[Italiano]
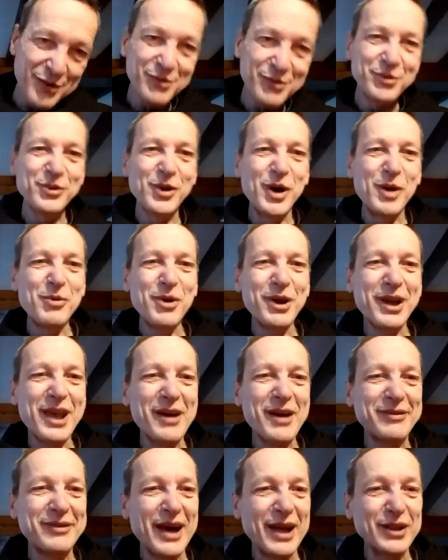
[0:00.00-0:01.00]
un uomo che ha
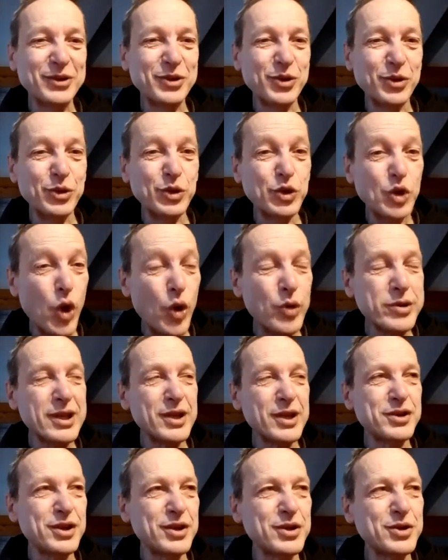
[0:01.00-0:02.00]
fatto
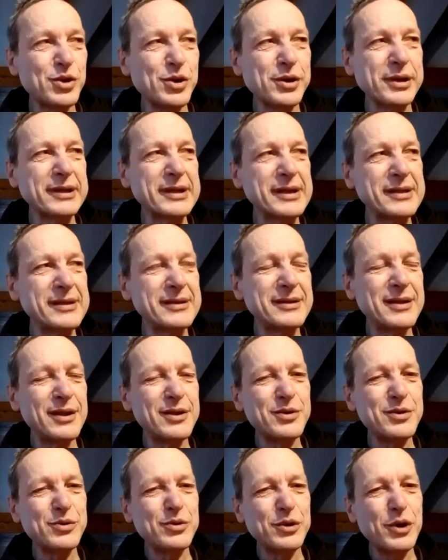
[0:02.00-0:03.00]
12 giorni di
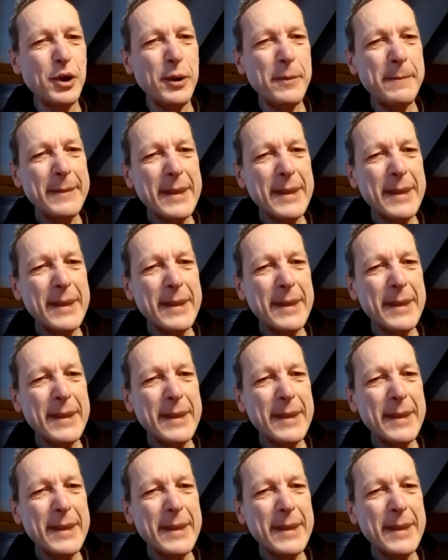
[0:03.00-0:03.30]
digiuno